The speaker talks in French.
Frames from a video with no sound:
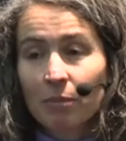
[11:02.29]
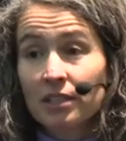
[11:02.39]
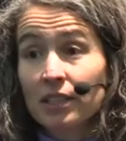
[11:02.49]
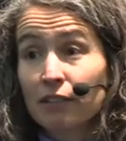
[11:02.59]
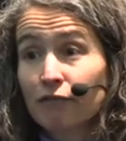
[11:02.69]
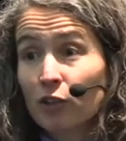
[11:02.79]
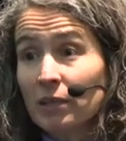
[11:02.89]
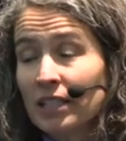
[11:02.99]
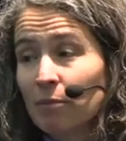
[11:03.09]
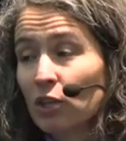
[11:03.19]
mais c'est un
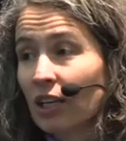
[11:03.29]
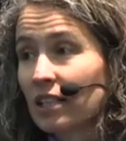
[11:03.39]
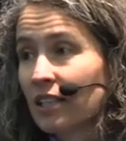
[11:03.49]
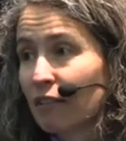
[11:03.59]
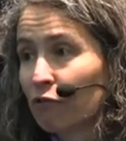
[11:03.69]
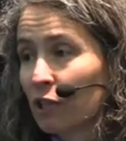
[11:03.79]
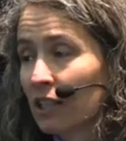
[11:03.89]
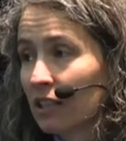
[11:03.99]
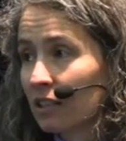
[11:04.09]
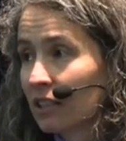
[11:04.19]
formidable
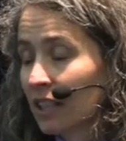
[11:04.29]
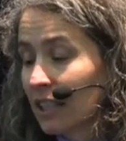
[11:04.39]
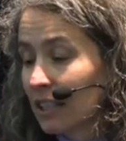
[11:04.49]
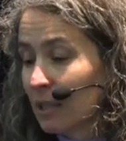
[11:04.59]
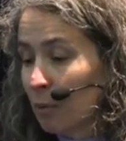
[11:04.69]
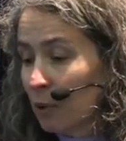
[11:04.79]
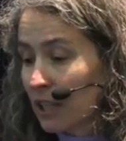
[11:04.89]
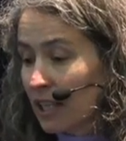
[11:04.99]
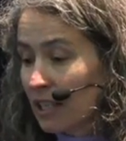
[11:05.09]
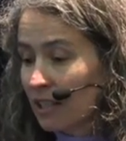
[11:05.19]
réservoir
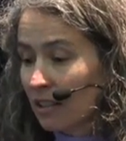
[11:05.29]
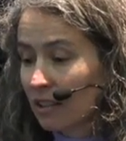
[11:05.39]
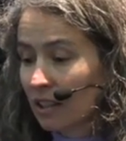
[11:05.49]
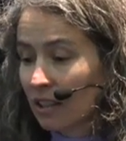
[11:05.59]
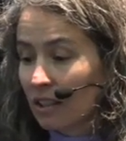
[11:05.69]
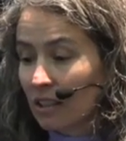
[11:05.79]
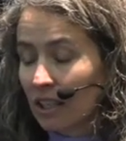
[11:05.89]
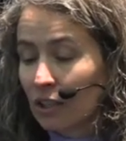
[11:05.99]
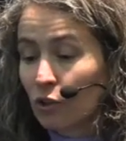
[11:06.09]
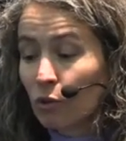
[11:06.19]
d'hypothèses euh,
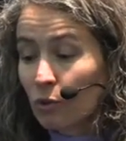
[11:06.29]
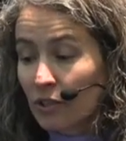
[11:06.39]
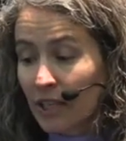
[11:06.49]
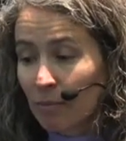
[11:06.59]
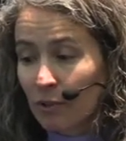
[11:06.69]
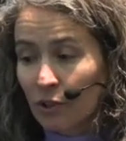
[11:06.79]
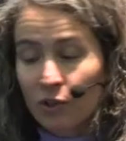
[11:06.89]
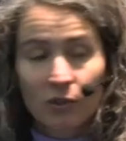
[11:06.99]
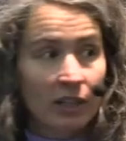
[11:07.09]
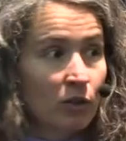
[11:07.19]
et de concepts
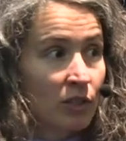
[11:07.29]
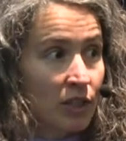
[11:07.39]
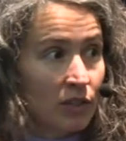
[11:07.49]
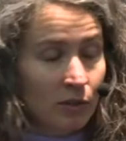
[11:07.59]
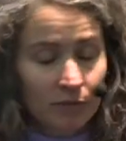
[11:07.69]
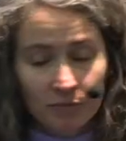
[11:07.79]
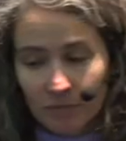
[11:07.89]
sur la cognition.